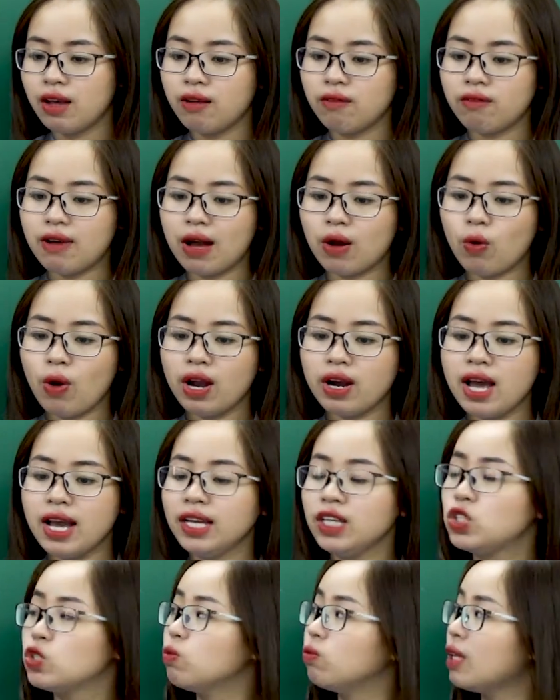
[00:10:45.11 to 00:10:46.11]
Và qua
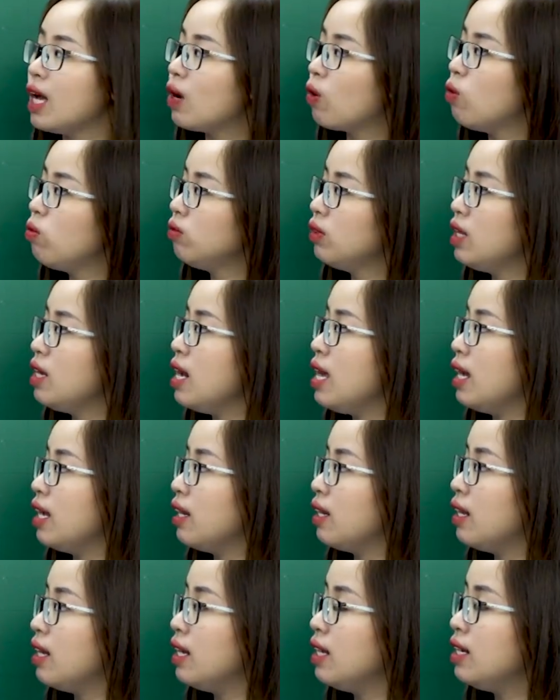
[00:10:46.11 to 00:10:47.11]
đây chúng ta cũng thể để
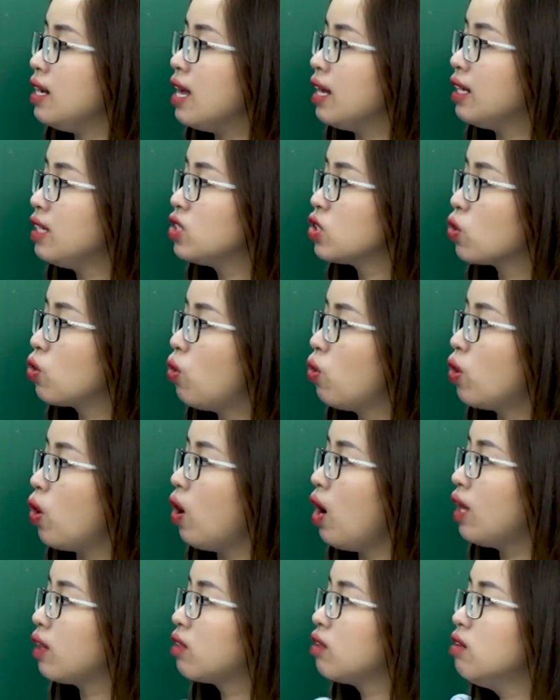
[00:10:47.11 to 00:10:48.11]
ý đấy cho cô, đó
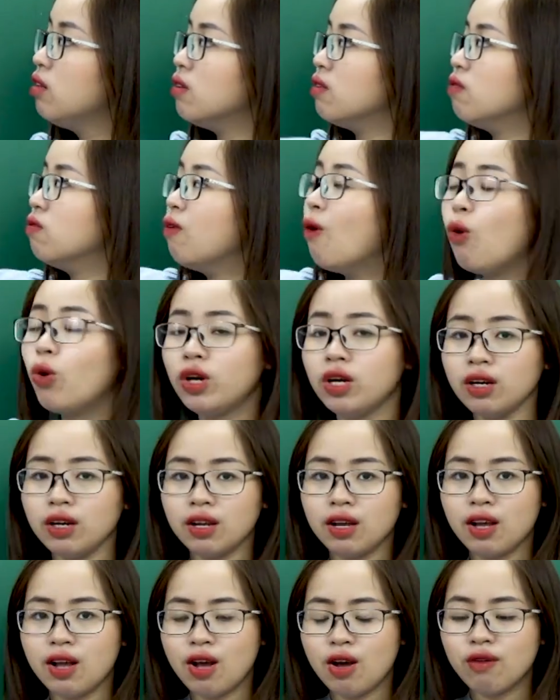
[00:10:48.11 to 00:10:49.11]
là từ vốn.
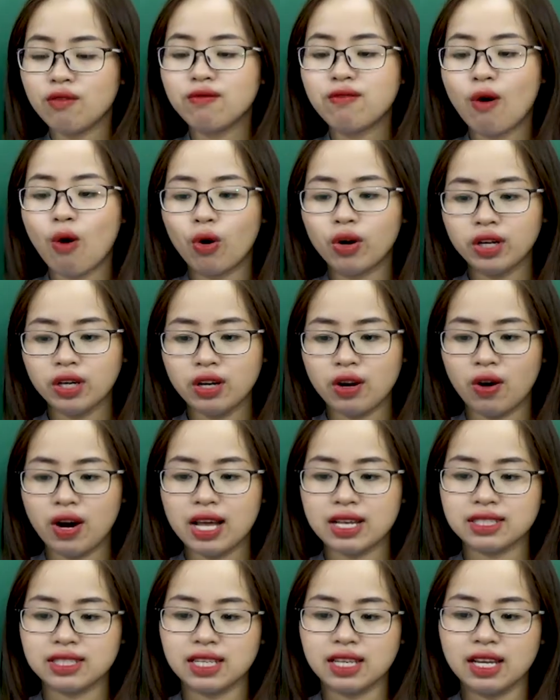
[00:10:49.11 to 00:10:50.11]
Vốn đó
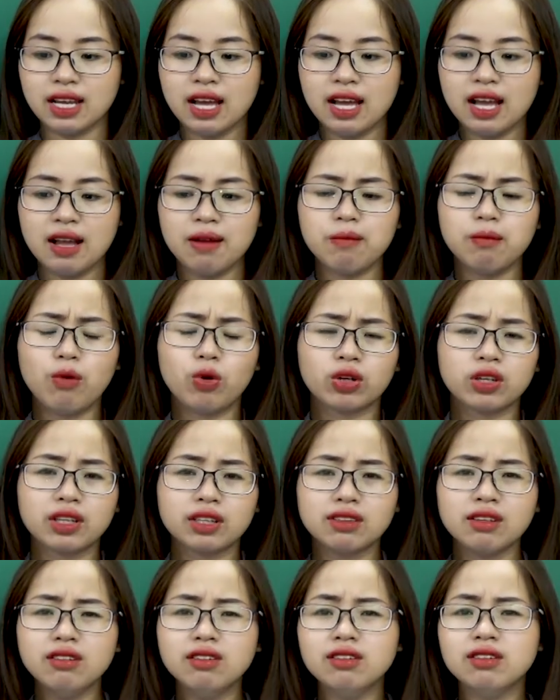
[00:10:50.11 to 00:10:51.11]
là gì? Một
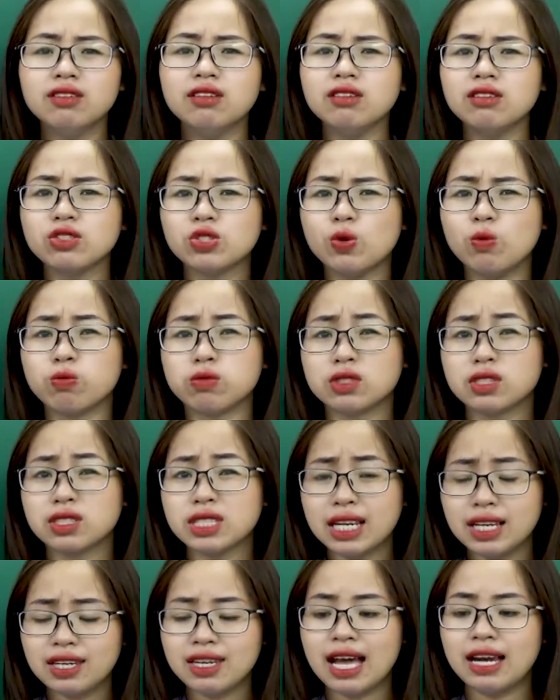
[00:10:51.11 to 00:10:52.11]
từ ngữ dùng
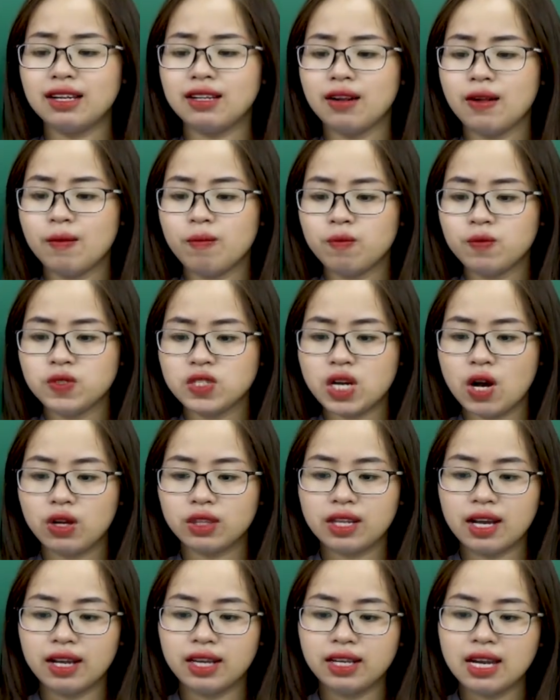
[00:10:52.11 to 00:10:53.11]
rất đắt, cho
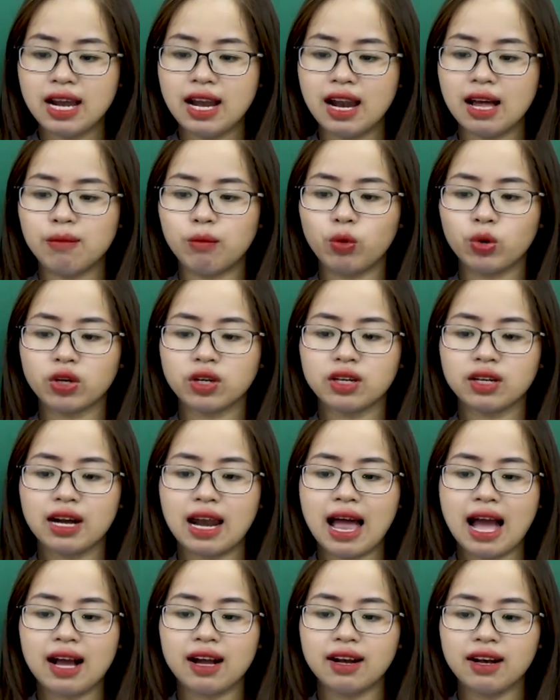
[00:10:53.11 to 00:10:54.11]
thấy đây là một
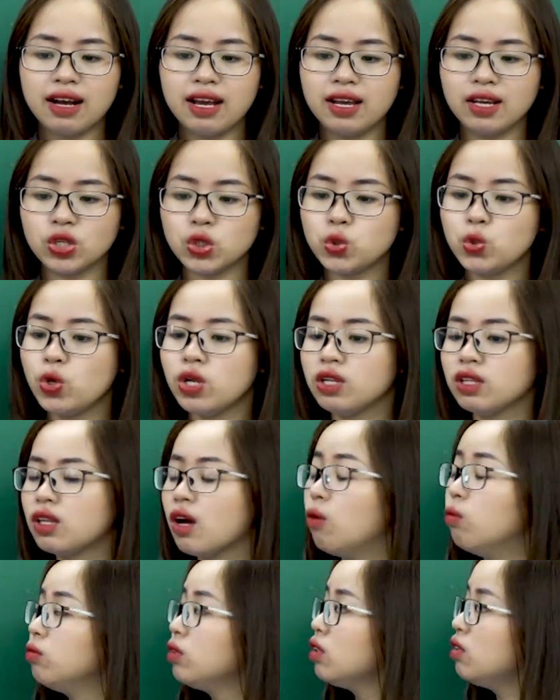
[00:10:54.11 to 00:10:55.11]
làng nghề truyền
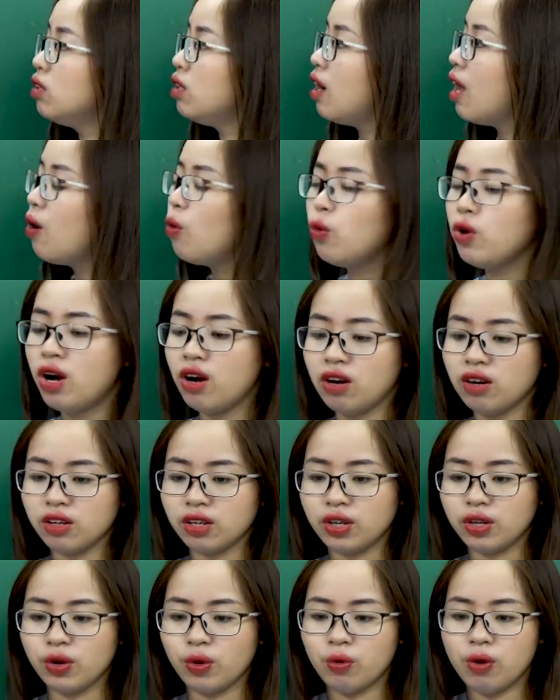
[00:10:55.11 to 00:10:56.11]
thống từ lâu đời
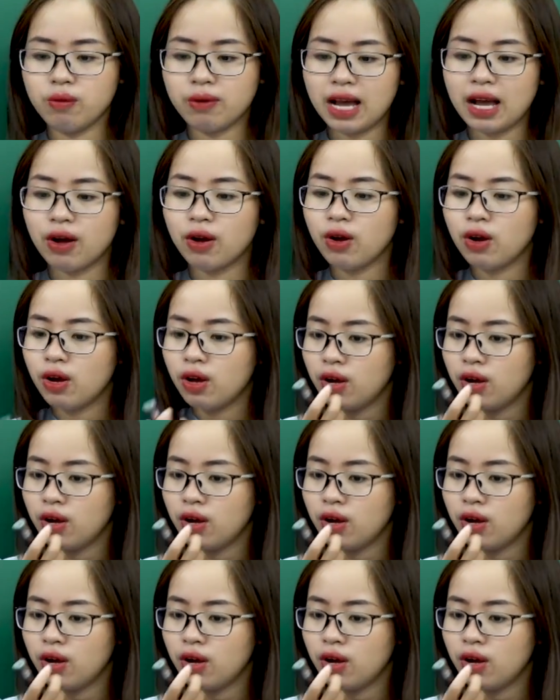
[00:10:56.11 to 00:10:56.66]
đúng không nào?